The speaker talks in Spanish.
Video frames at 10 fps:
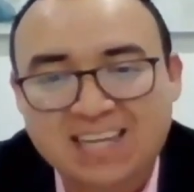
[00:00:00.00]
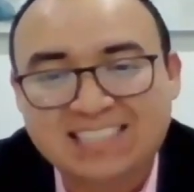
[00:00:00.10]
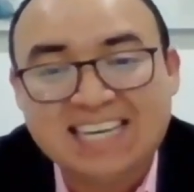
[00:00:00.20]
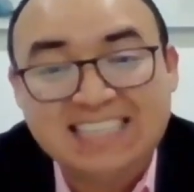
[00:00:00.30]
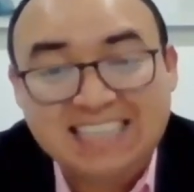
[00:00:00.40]

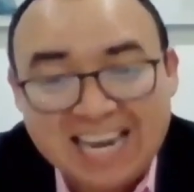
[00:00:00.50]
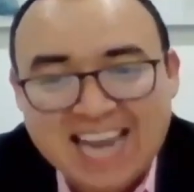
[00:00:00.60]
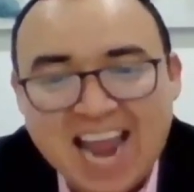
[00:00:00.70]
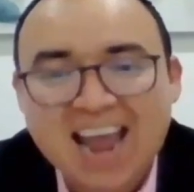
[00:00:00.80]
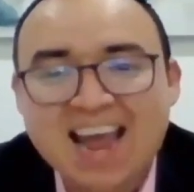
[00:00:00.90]
en
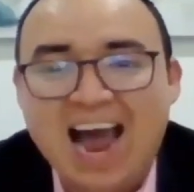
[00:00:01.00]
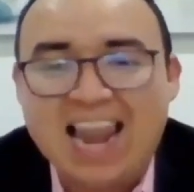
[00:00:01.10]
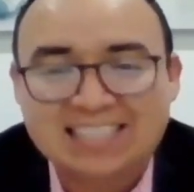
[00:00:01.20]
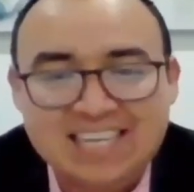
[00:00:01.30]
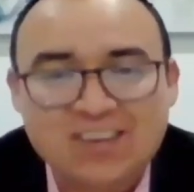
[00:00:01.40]
Italia a
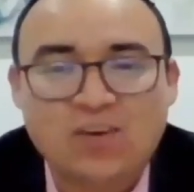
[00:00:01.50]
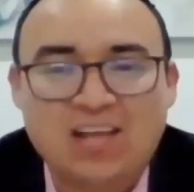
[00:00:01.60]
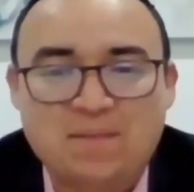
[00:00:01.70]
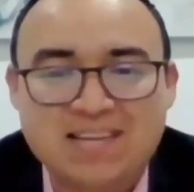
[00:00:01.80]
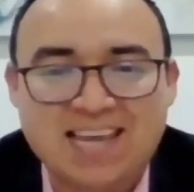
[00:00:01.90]
las cinco de
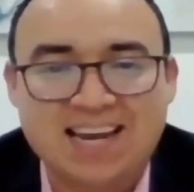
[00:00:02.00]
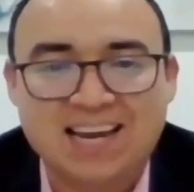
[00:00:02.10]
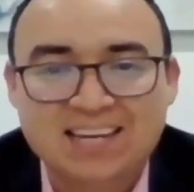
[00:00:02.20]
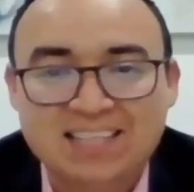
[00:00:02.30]
la mañana.